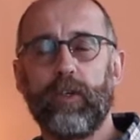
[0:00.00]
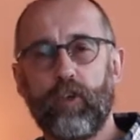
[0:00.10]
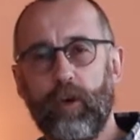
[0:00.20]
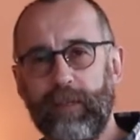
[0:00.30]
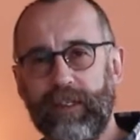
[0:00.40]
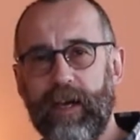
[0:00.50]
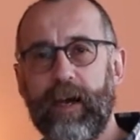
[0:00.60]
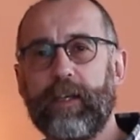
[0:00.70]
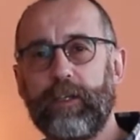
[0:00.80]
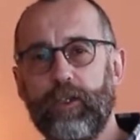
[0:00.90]
einen
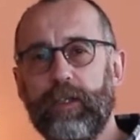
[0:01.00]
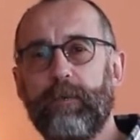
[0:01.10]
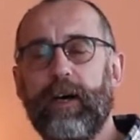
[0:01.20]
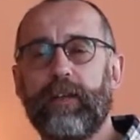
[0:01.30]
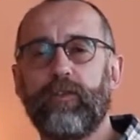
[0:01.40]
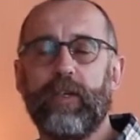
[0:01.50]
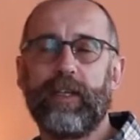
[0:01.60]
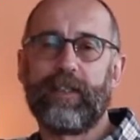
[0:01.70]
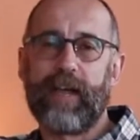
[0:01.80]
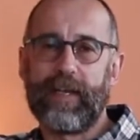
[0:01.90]
Kommentar geschrieben hat und
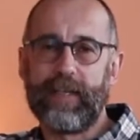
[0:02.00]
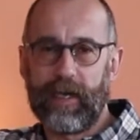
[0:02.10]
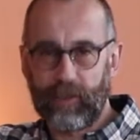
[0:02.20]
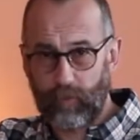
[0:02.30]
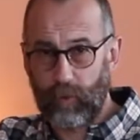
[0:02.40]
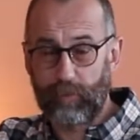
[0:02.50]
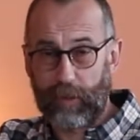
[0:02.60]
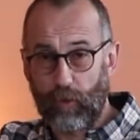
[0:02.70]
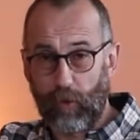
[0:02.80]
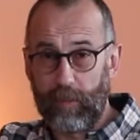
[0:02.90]
hat keine Antwort
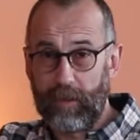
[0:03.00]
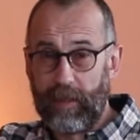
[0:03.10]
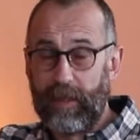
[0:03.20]
bekommen,